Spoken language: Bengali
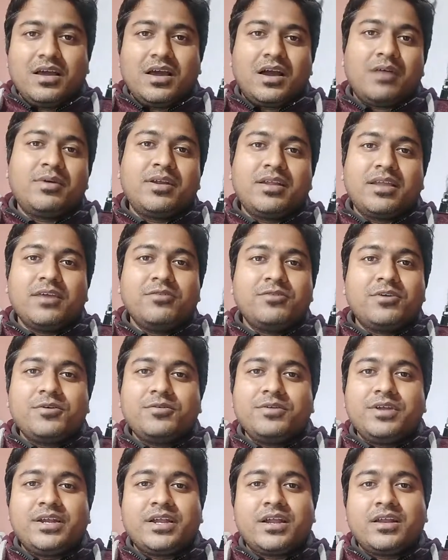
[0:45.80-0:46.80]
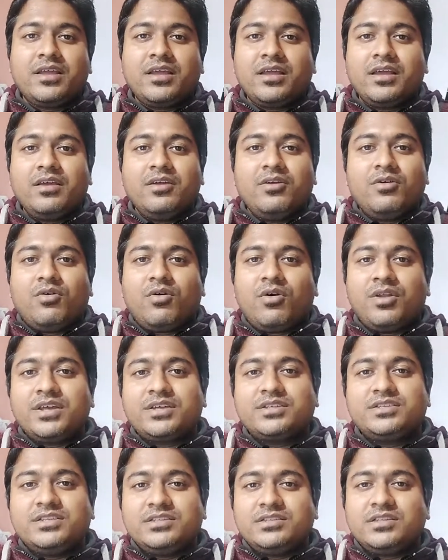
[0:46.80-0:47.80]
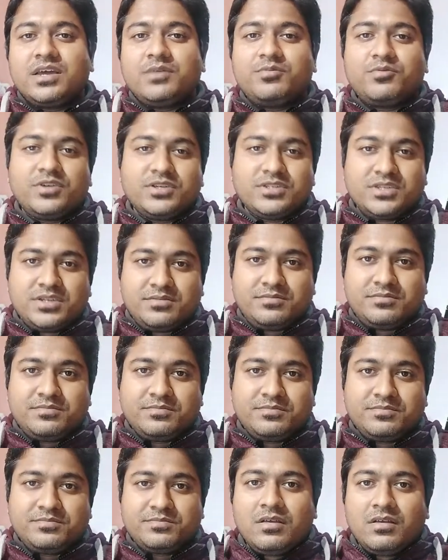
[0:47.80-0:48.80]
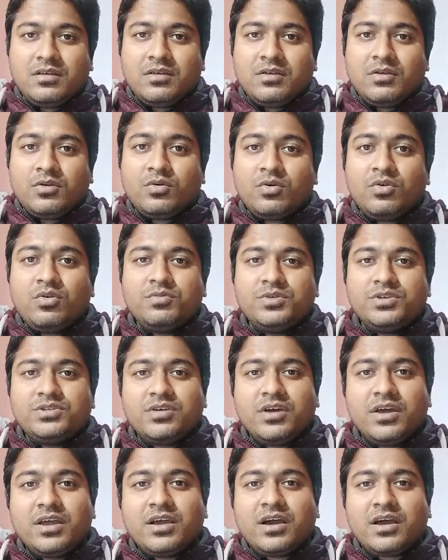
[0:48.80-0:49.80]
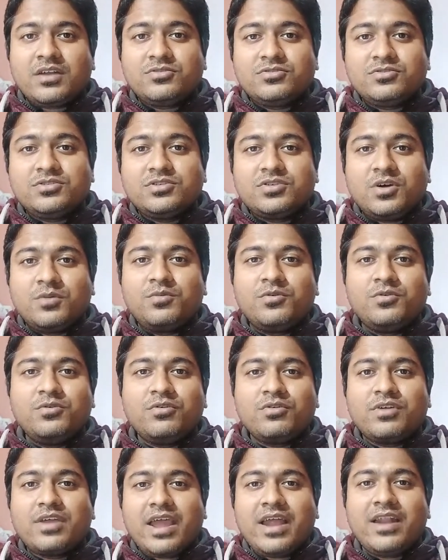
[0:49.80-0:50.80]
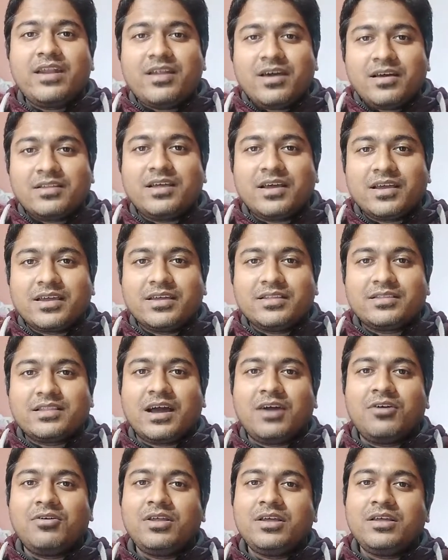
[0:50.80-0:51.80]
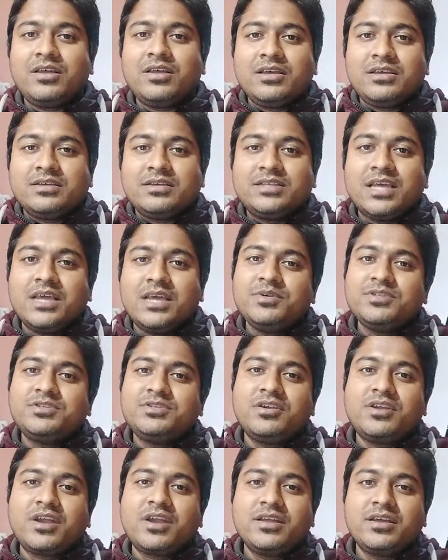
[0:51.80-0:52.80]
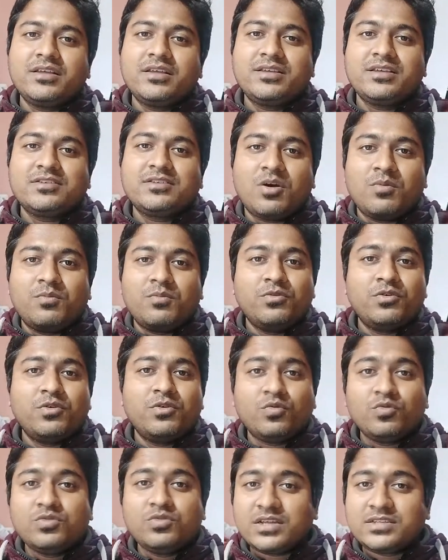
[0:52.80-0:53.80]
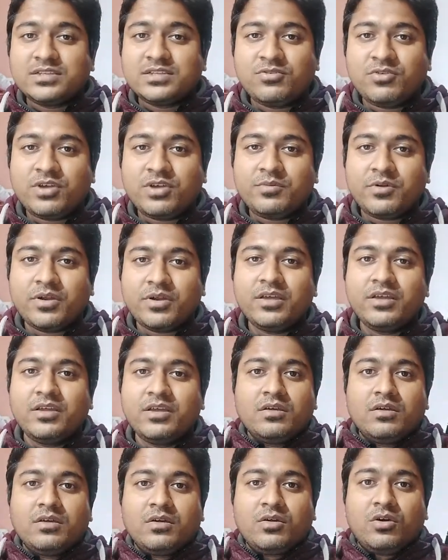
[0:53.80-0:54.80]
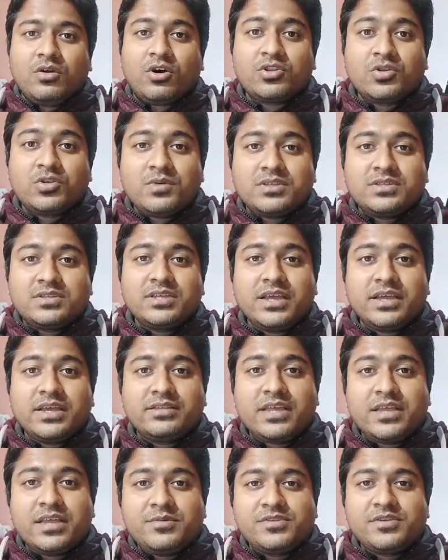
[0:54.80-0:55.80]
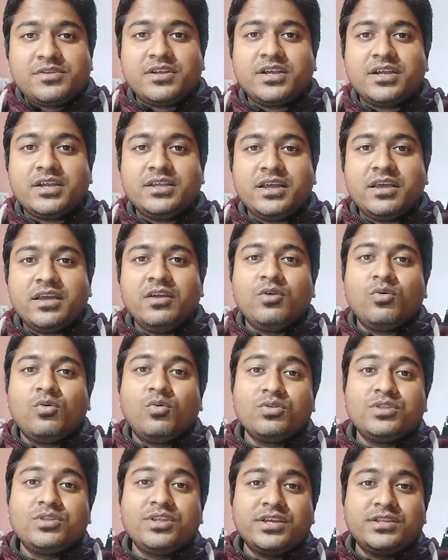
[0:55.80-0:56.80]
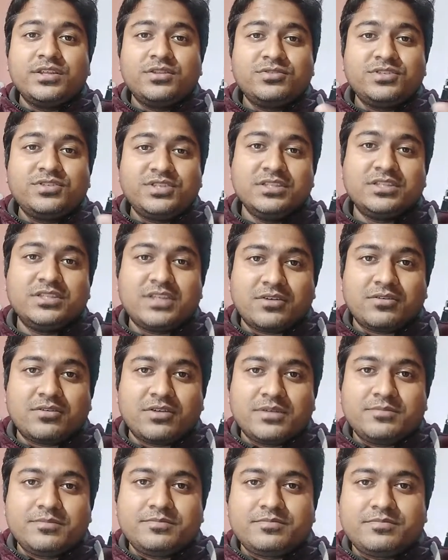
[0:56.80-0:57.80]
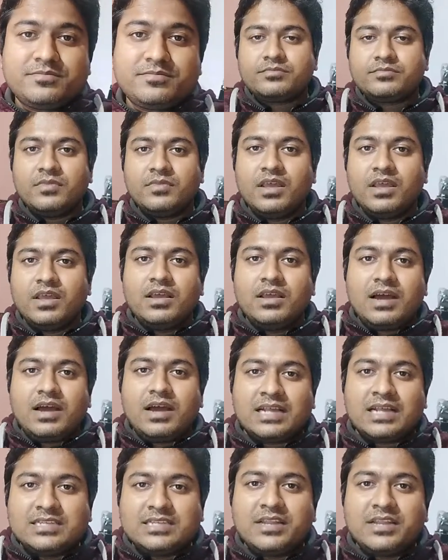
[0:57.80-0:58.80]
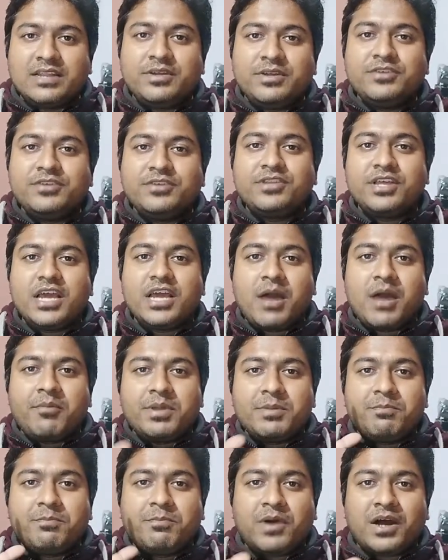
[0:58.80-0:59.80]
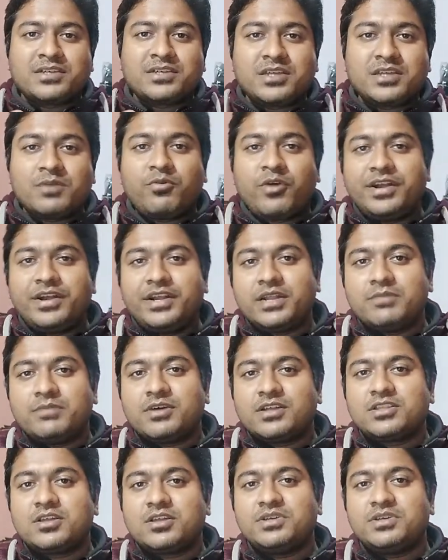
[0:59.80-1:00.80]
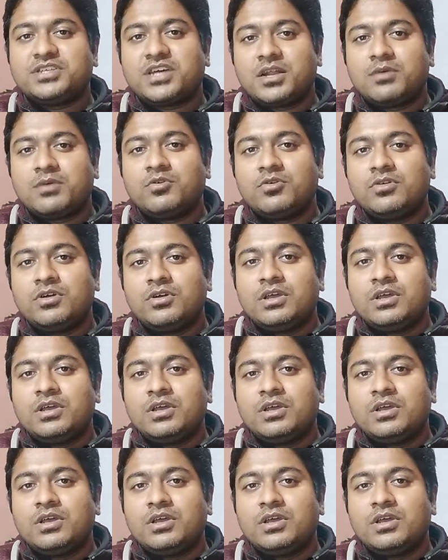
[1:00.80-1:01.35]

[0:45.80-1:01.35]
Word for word: আবার কেউ কেউ এটা নিয়ে অনেক চিন্তায় পড়ে যান কোনো বিষয়ে কারো যদি সম্পূর্ণ জ্ঞান না থাকে তাহলে সেই বিষয়টা নিয়ে সে সম্পূর্ণ উদাসীন হয়ে পড়ে অথবা সে সেই বিষয়টা নিয়ে অতিরিক্ত চিন্তা করে আজকের ভিডিওতে আমি পাঁচটা পয়েন্টের মাধ্যমে জানাবো